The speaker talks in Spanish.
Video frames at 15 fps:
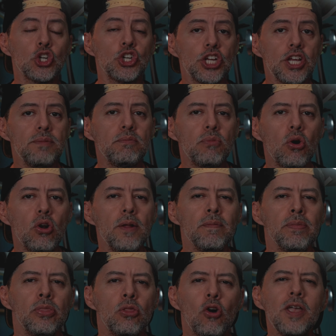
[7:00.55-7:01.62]
Shimbol,
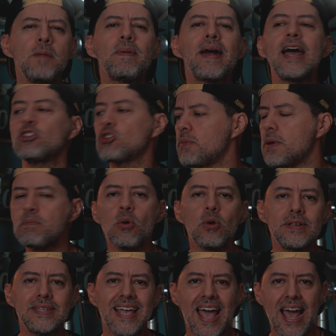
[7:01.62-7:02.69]
¿no? Y para eso me
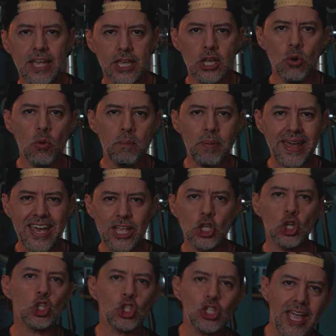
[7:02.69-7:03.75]
improvisé aquí un
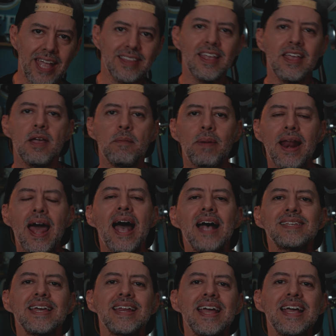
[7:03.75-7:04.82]
pequeño set para
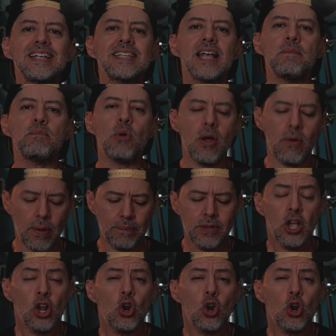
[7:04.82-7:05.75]
hacer esta prueba.